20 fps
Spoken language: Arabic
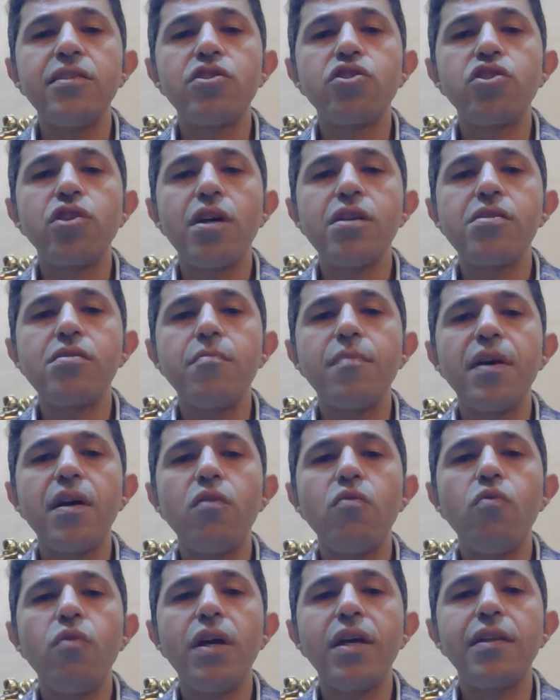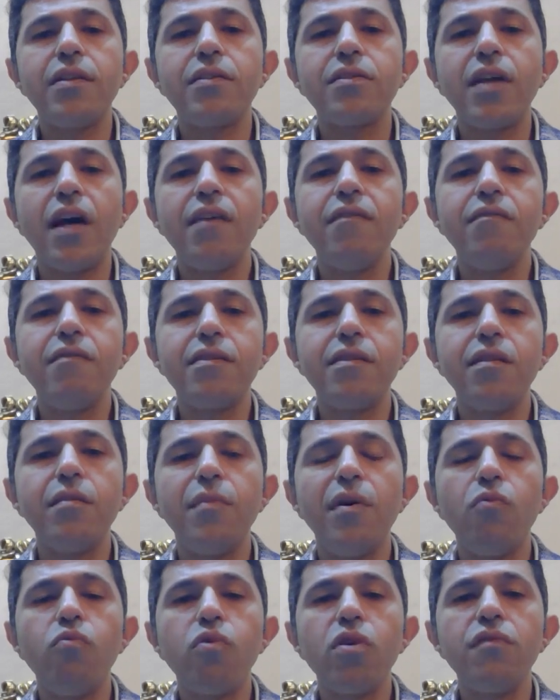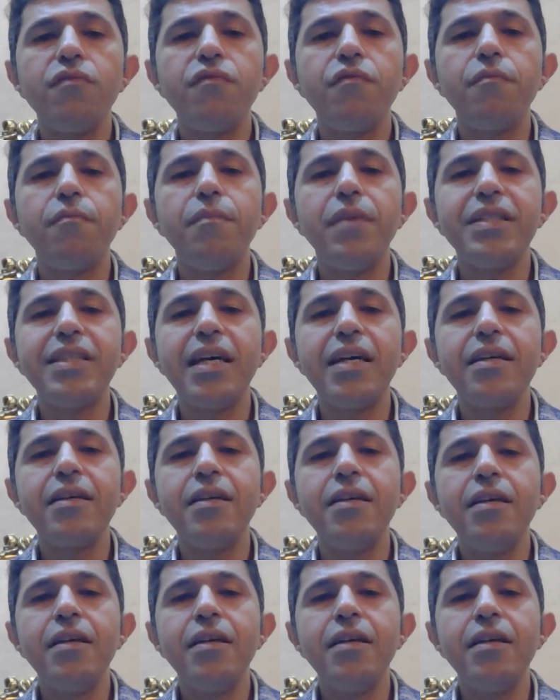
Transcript: الشخص يبقى هو اللي اتعرض لموقف بدا